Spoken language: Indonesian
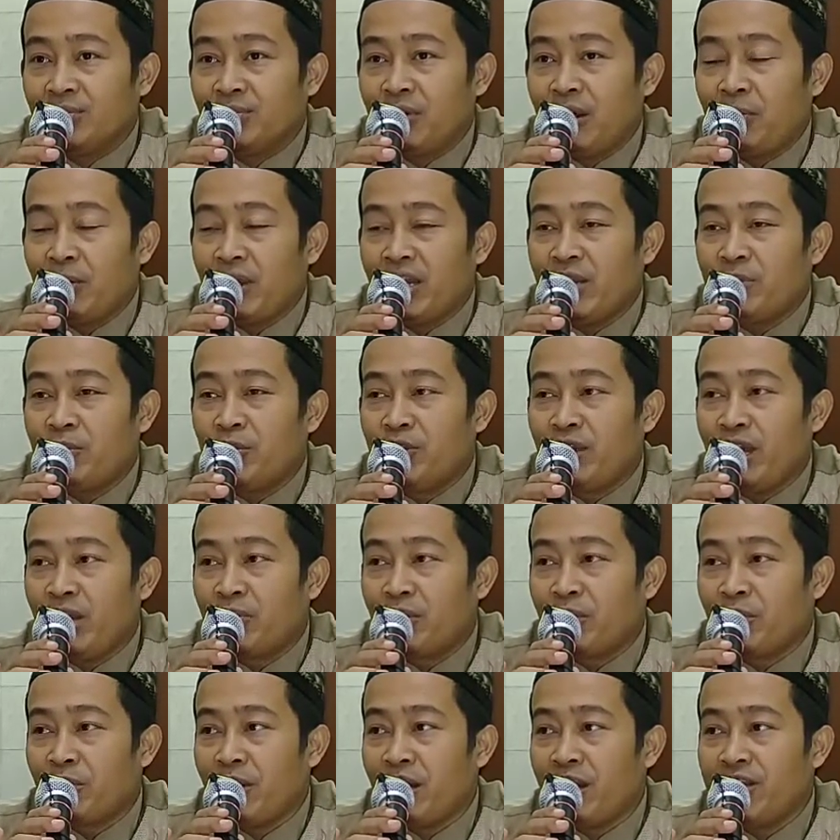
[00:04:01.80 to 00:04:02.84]
Bapak Ibu
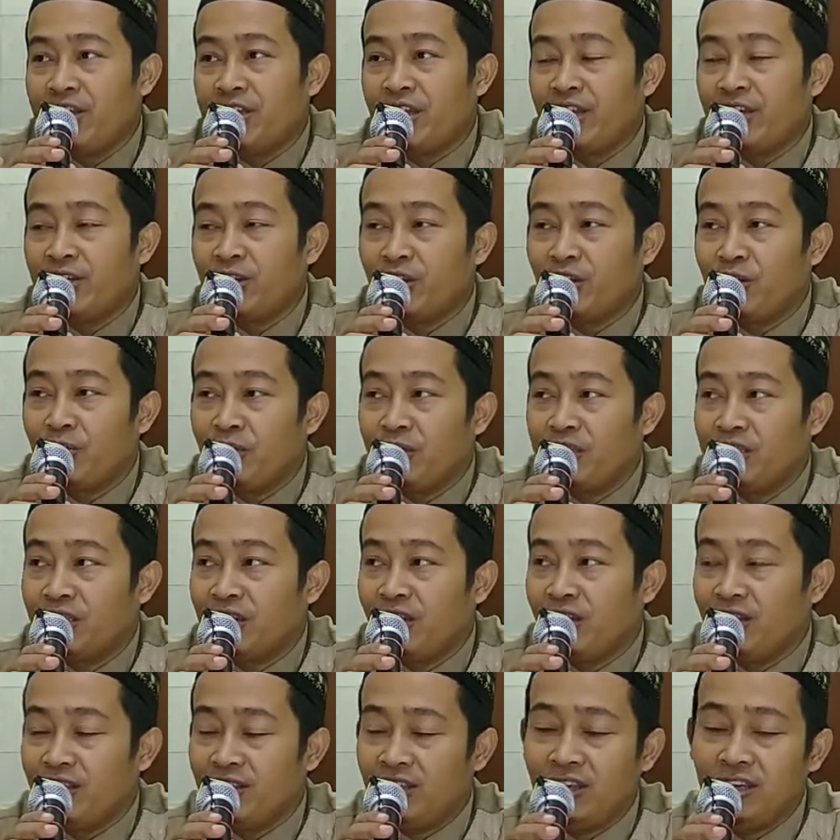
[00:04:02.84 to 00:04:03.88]
yang berbahagia yang dirahmati
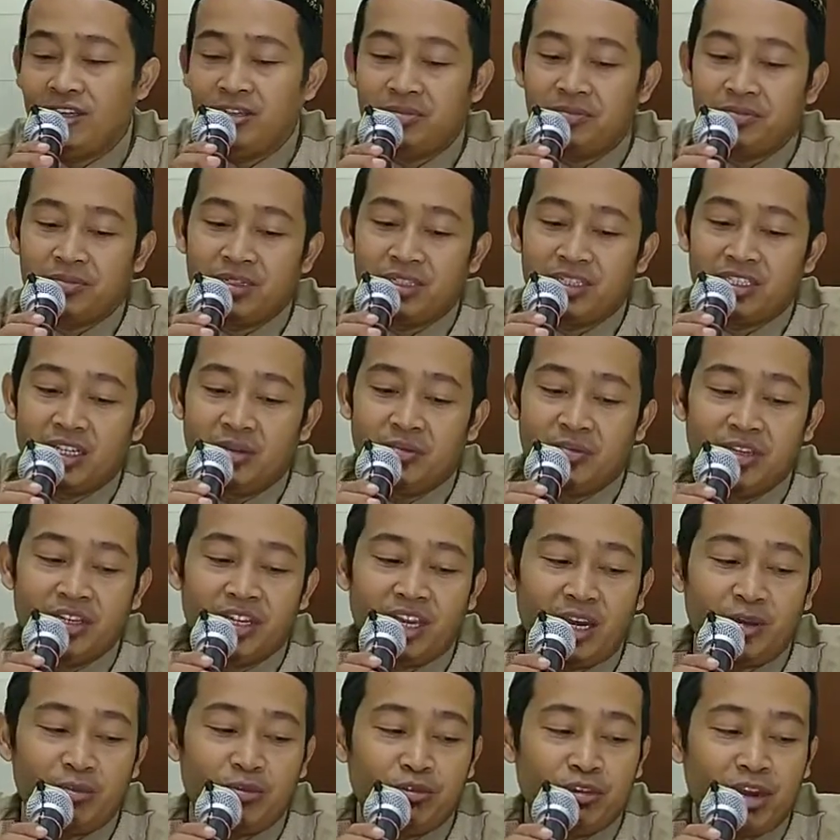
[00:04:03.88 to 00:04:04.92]
Allah
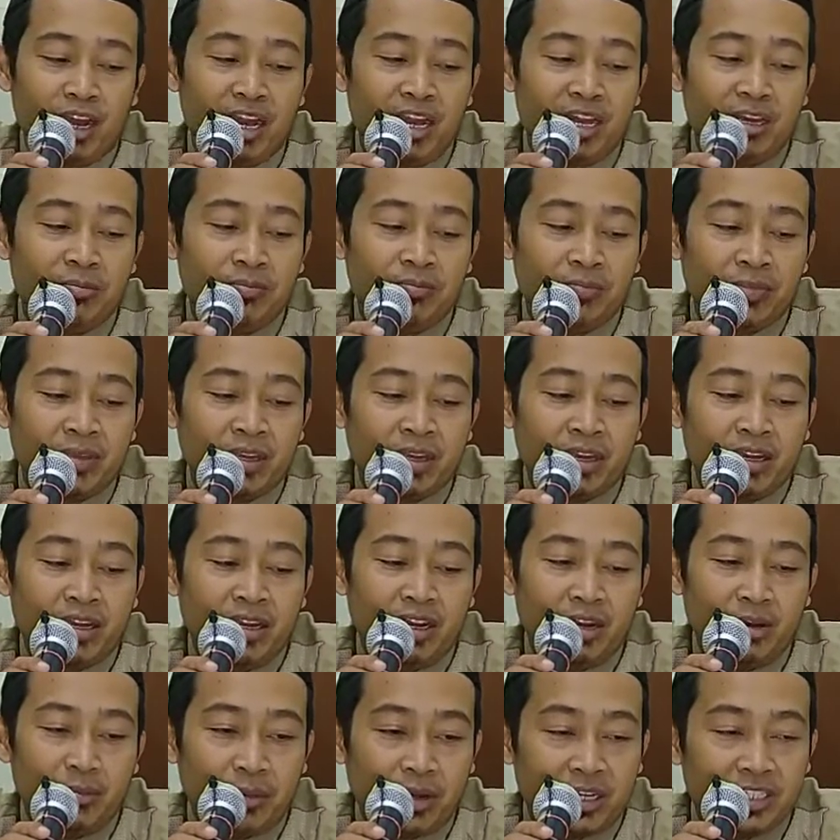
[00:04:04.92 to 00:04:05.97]
demikian pula
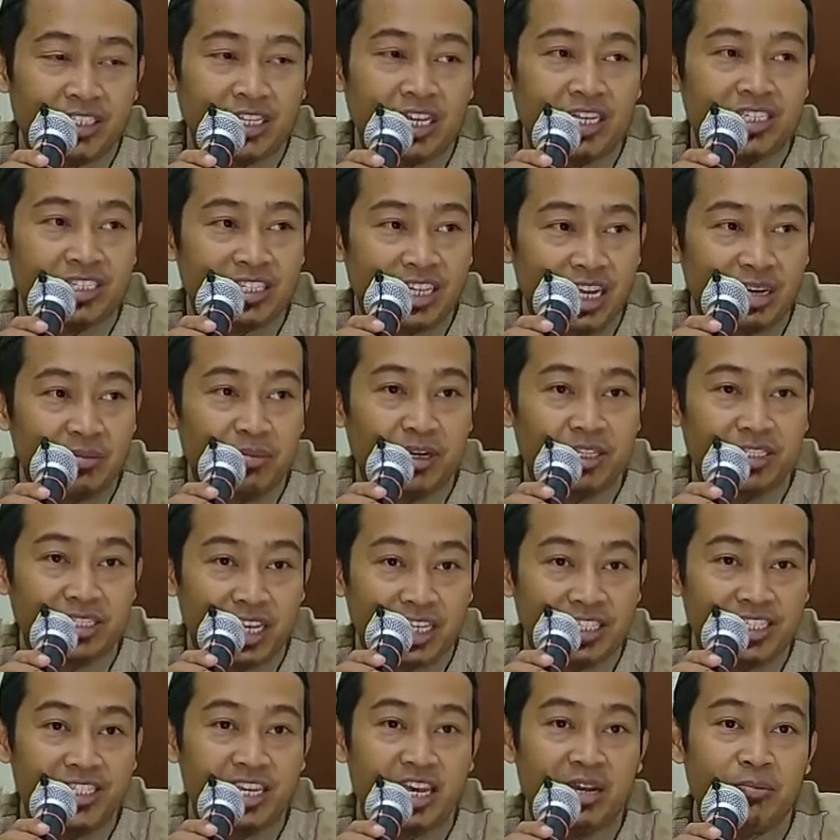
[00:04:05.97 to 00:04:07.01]
eh,
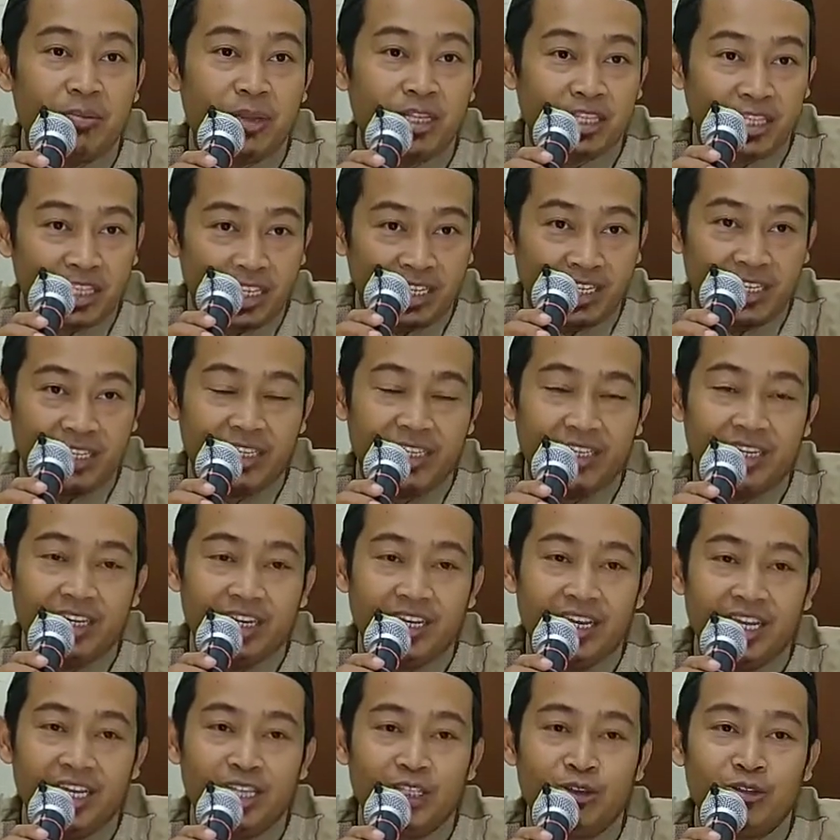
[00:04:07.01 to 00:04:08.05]
perjanjian-perjanjian penting
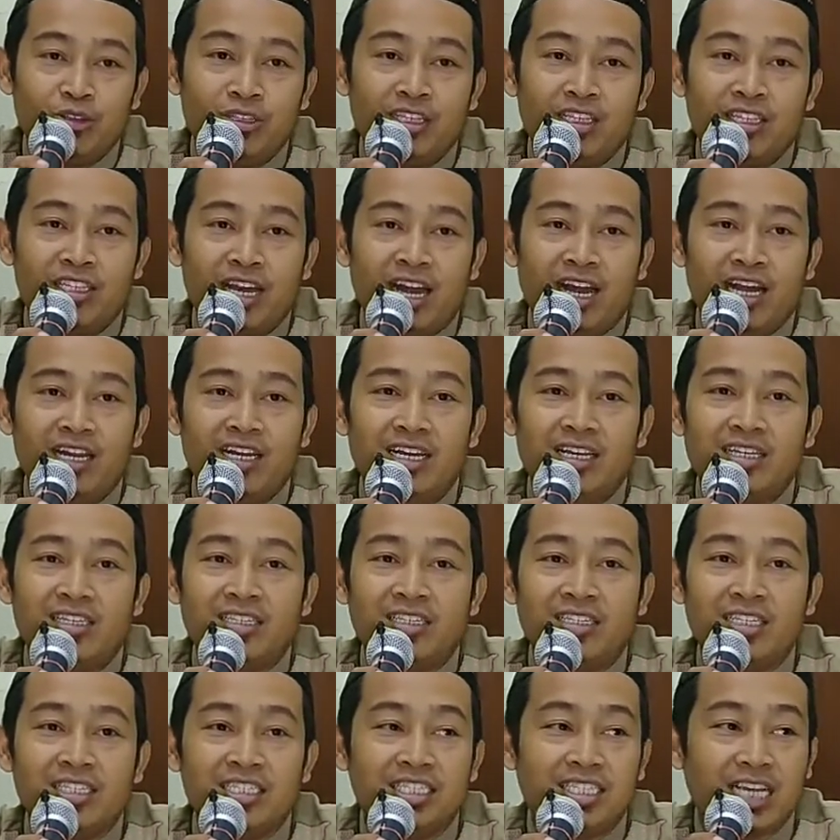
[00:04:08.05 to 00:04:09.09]
itu tidak
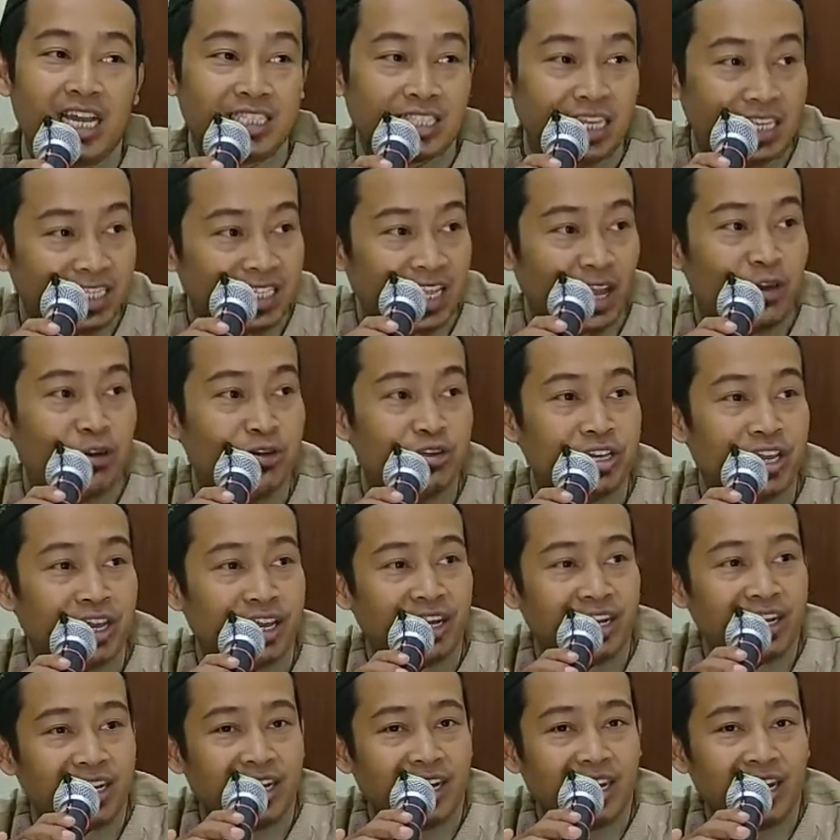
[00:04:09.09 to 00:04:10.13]
dicatat
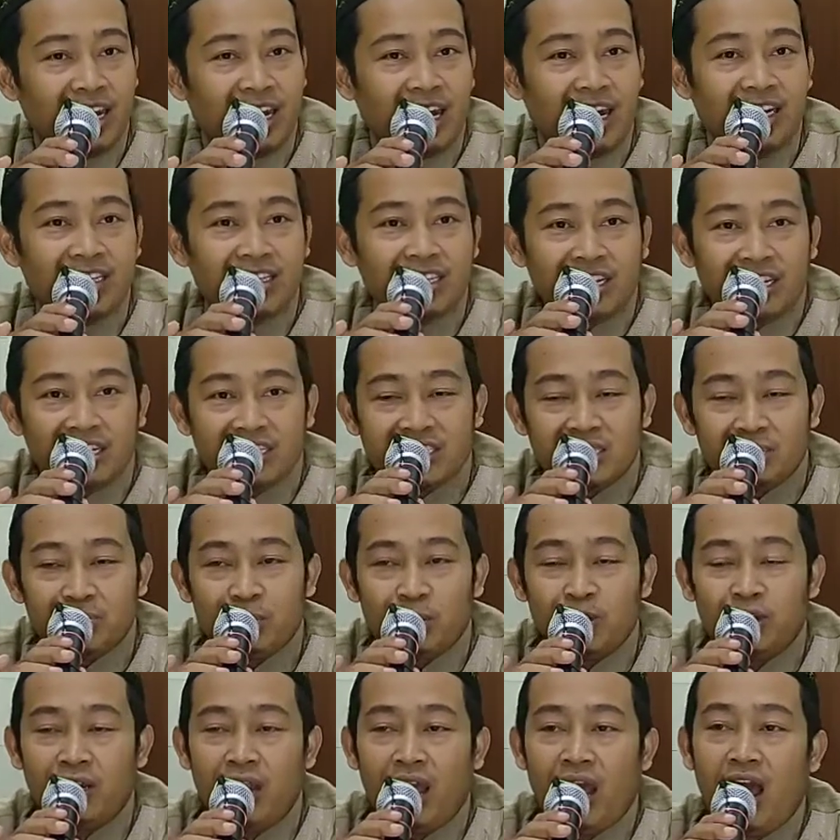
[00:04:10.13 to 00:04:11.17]
tahunnya hanya
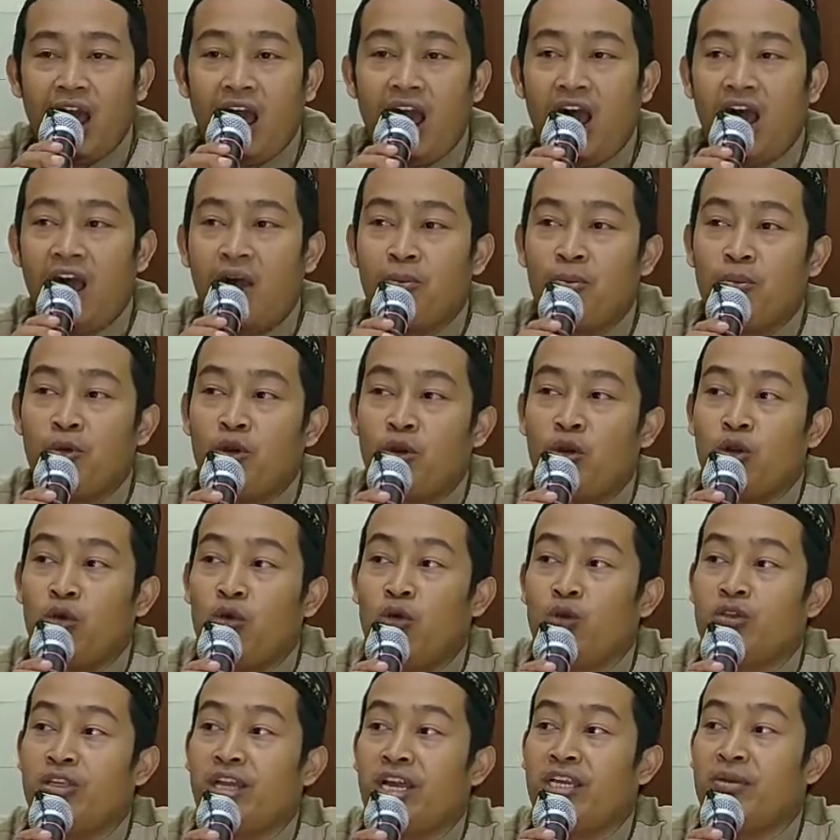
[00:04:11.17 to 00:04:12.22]
disebut
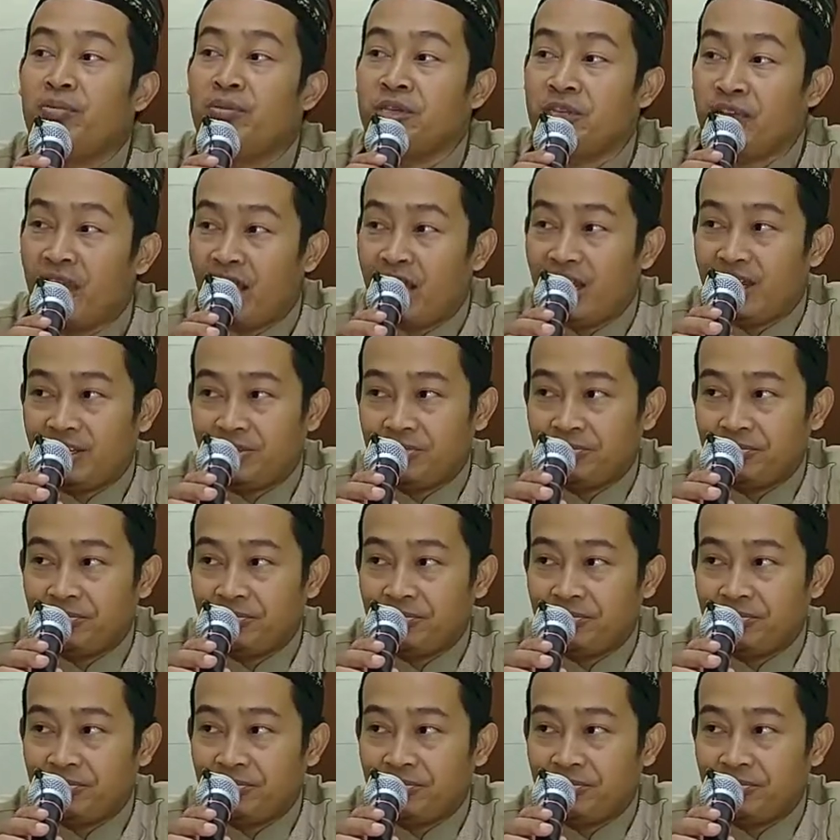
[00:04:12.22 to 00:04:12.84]
amul hudaibiyah